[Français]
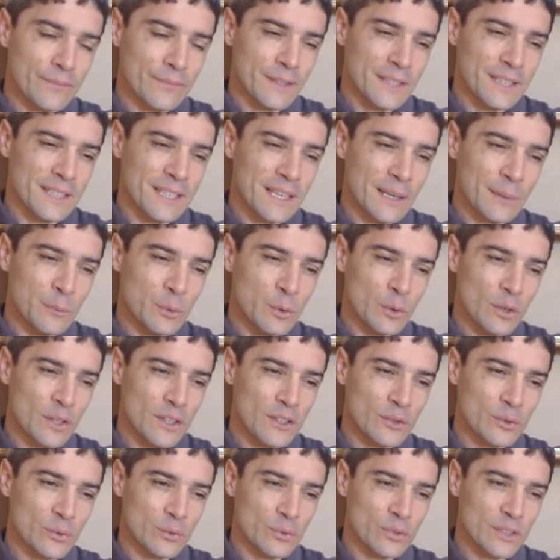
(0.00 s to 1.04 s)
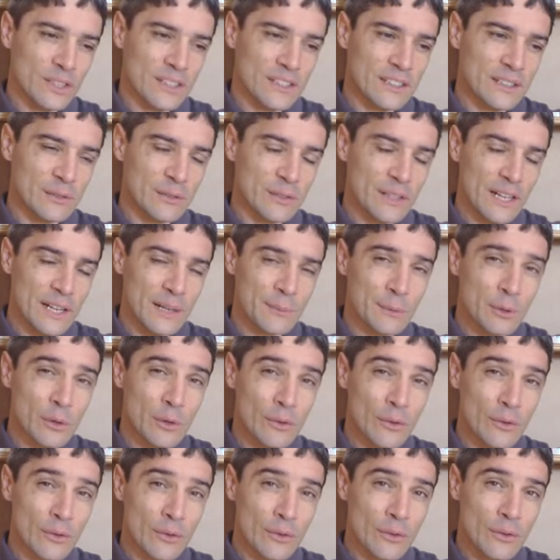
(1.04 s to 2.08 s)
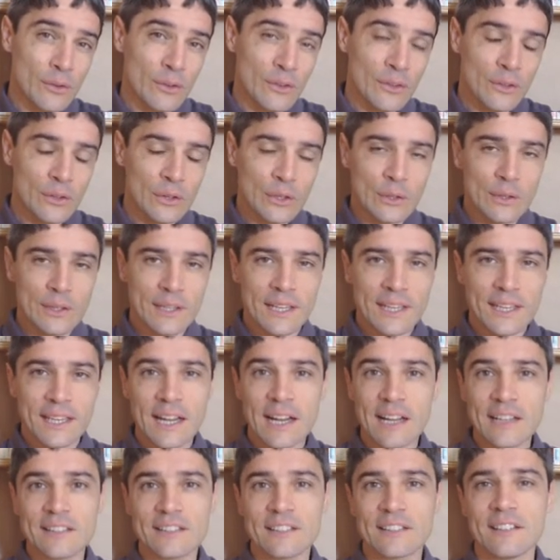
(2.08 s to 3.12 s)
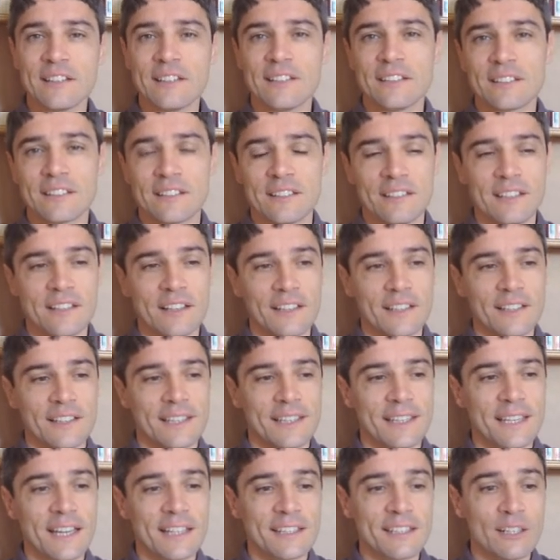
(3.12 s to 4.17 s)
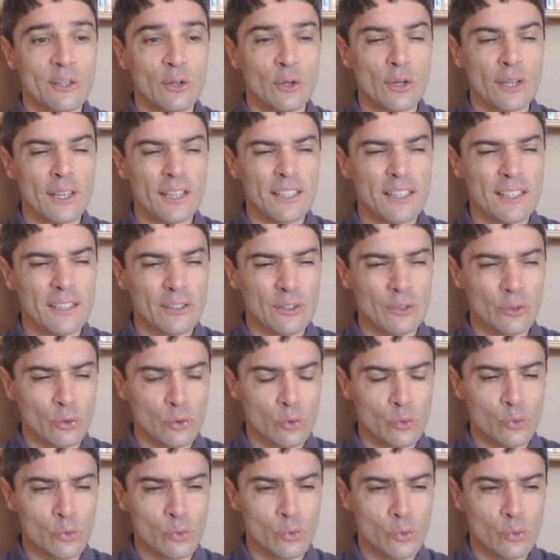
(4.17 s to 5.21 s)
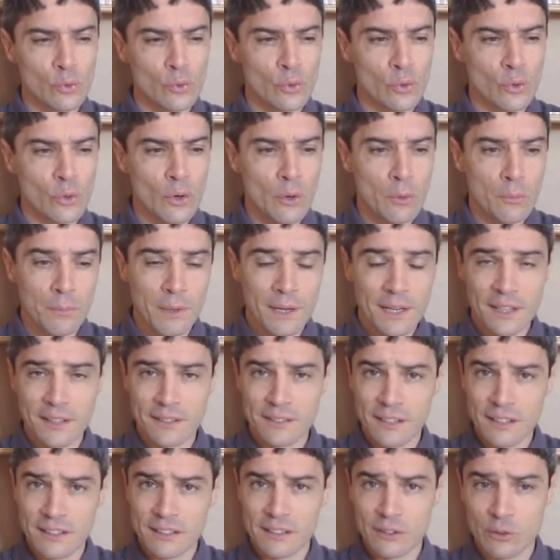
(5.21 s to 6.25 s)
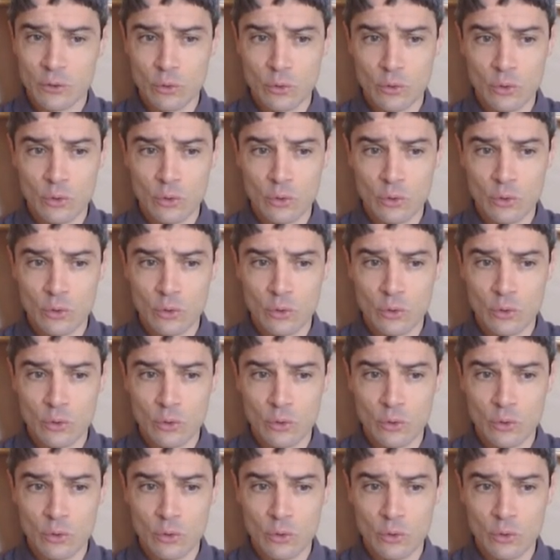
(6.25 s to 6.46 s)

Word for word: Camus résout ça différemment de Descartes. C'est-à-dire, Descartes, il le résout par la certitude